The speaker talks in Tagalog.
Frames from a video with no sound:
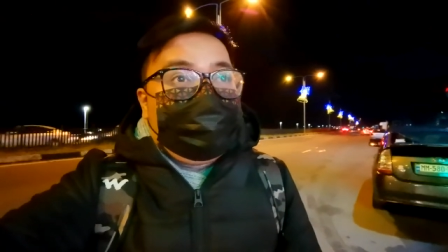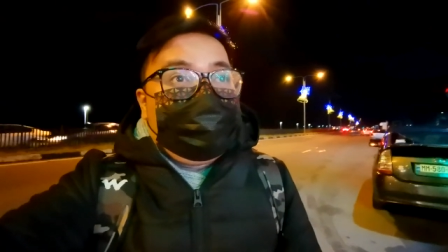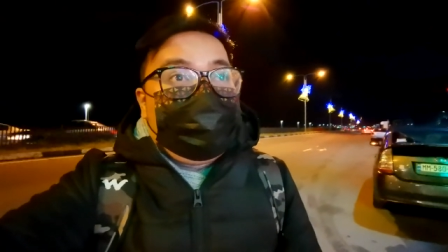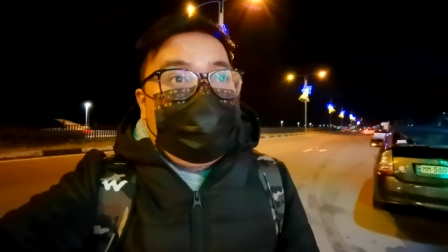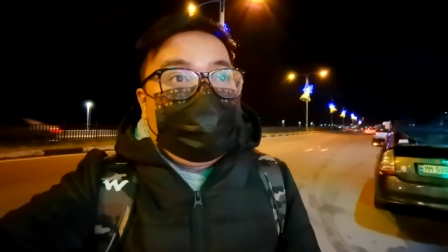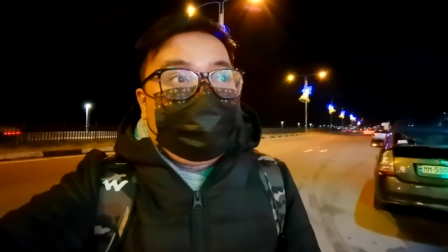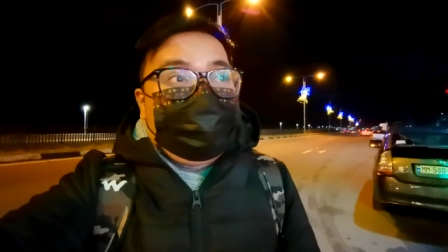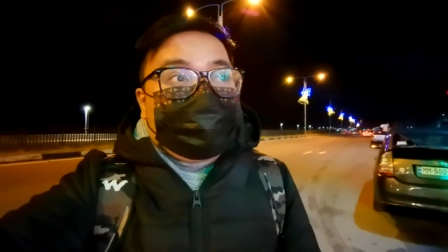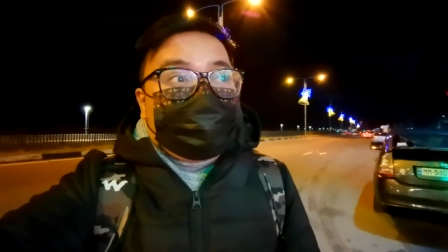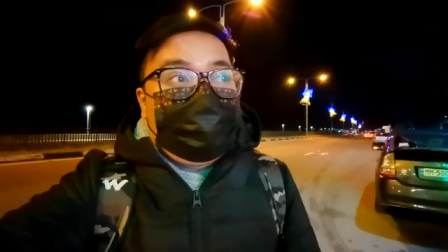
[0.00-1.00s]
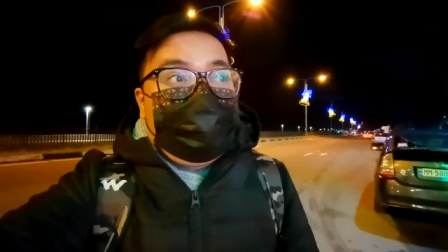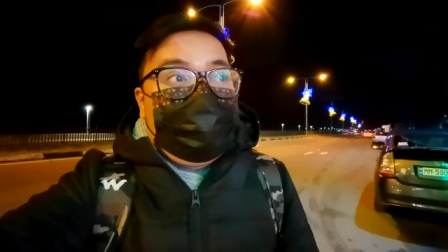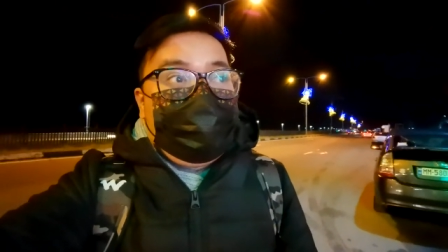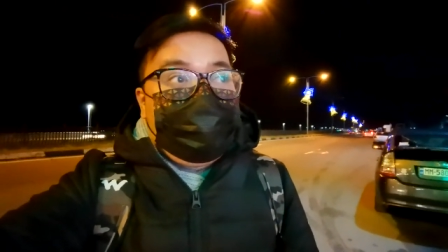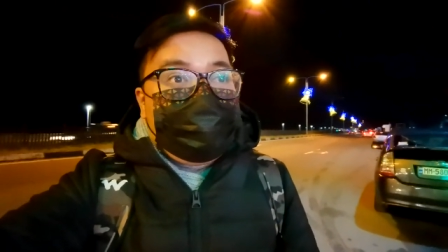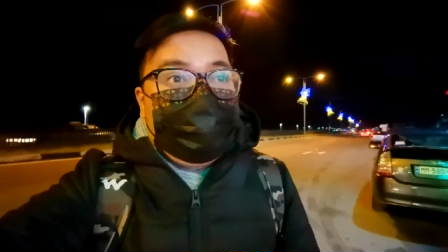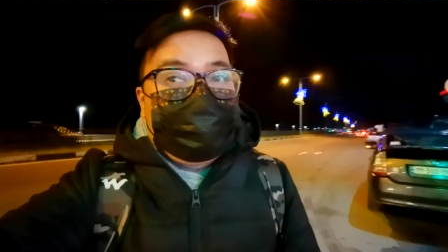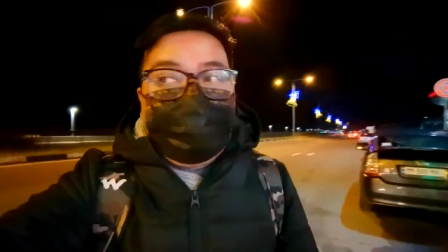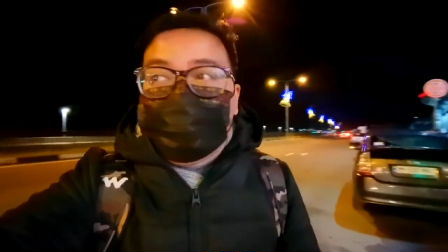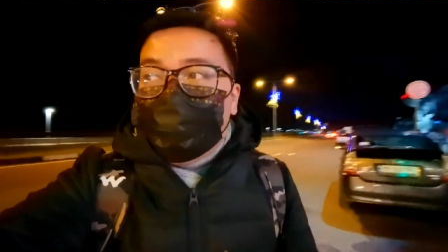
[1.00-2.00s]
language so maya
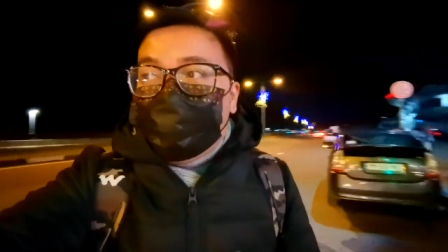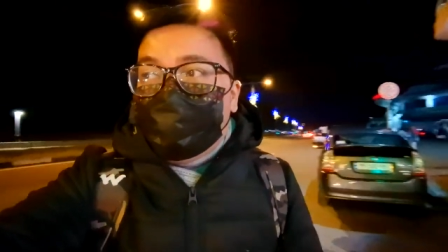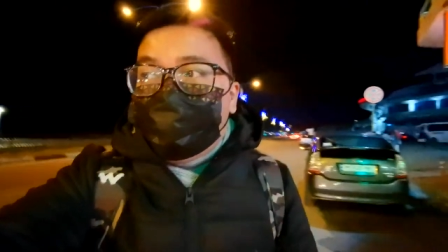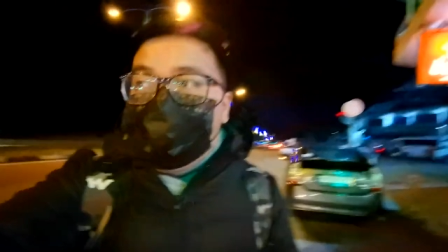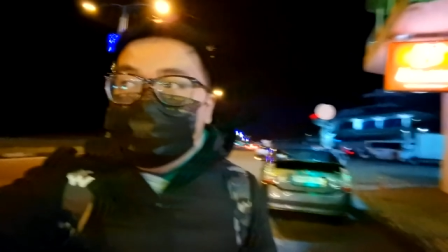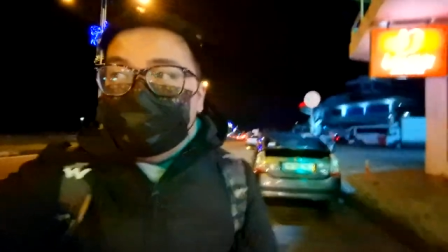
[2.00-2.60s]
maya na lang muna